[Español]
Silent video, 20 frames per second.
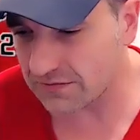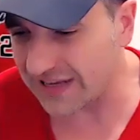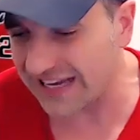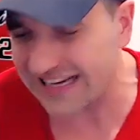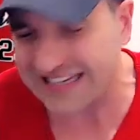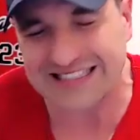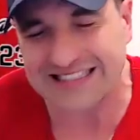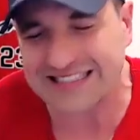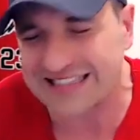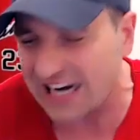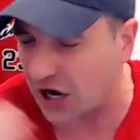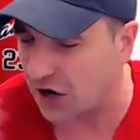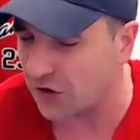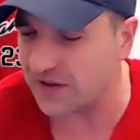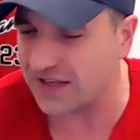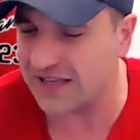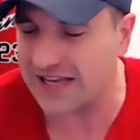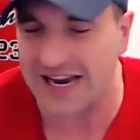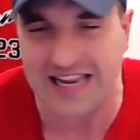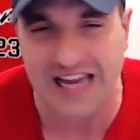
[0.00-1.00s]

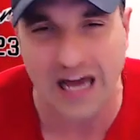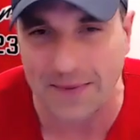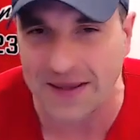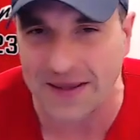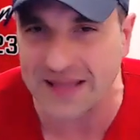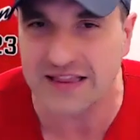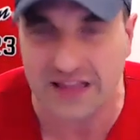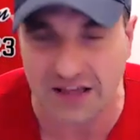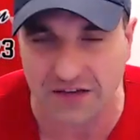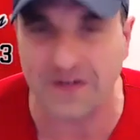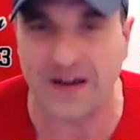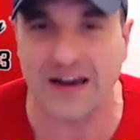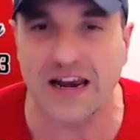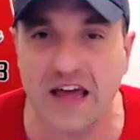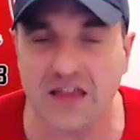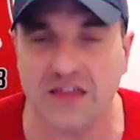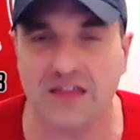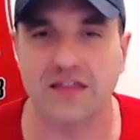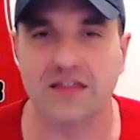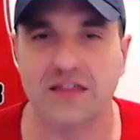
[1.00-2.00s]
extraordinariamente
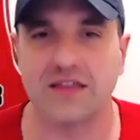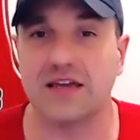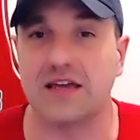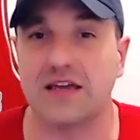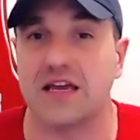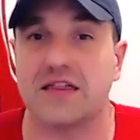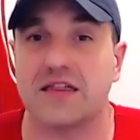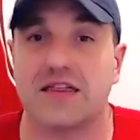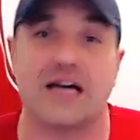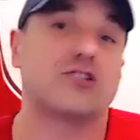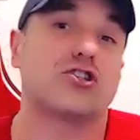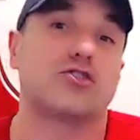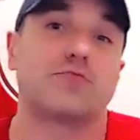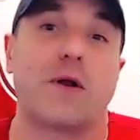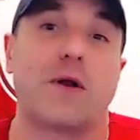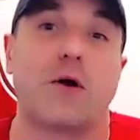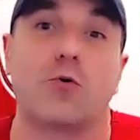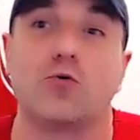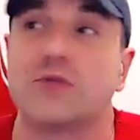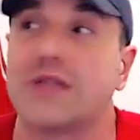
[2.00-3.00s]
feliz y quizás os
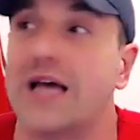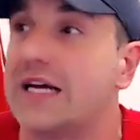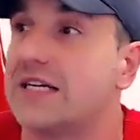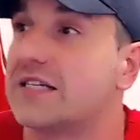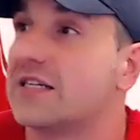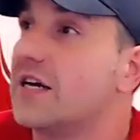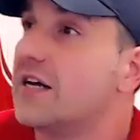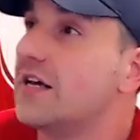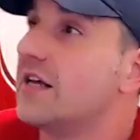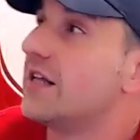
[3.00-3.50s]
preguntáis,